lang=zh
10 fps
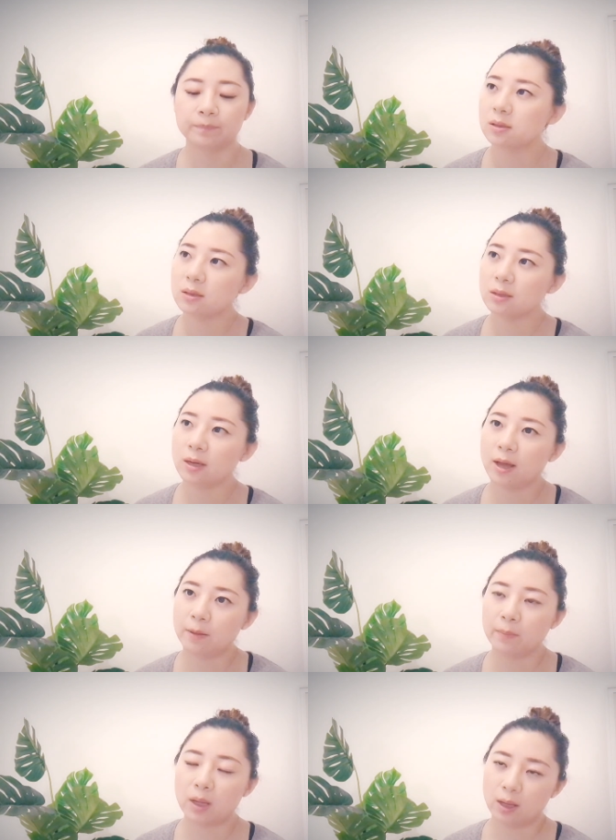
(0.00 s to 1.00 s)
质
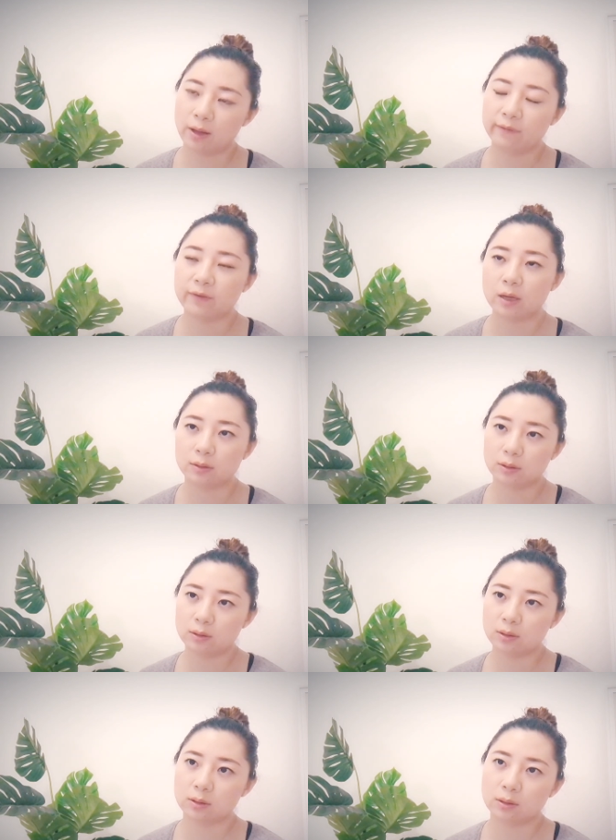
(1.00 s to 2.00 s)
量嘛，反
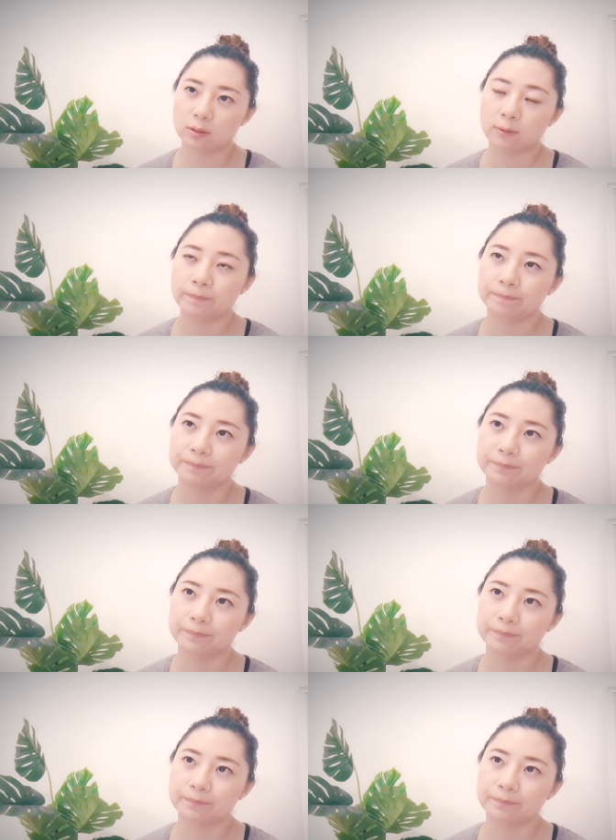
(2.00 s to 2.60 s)
正是